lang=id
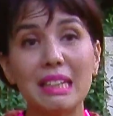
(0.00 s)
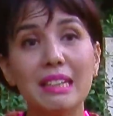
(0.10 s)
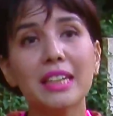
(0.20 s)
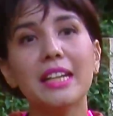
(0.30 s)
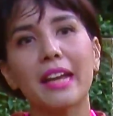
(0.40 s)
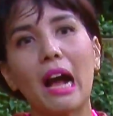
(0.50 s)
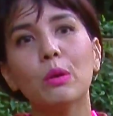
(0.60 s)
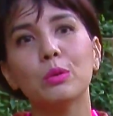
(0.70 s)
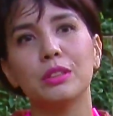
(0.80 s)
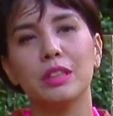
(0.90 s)
idenya dari
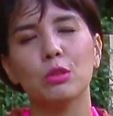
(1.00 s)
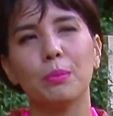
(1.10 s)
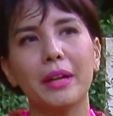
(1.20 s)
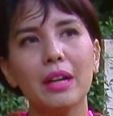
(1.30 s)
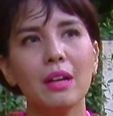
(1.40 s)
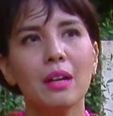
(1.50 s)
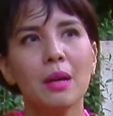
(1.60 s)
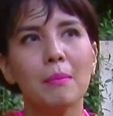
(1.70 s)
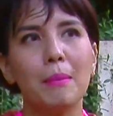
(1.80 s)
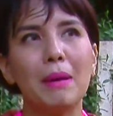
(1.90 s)
aku sih supaya
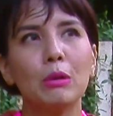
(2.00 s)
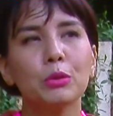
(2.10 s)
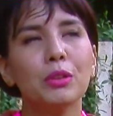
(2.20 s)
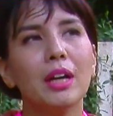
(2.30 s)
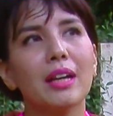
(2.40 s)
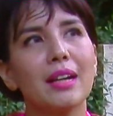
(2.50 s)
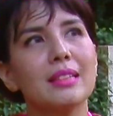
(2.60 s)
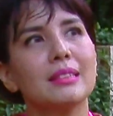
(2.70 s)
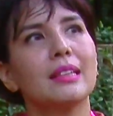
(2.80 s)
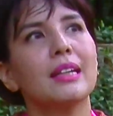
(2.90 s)
mama aku tuh nggak
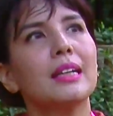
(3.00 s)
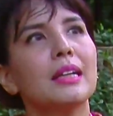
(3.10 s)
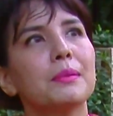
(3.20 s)
ngerasa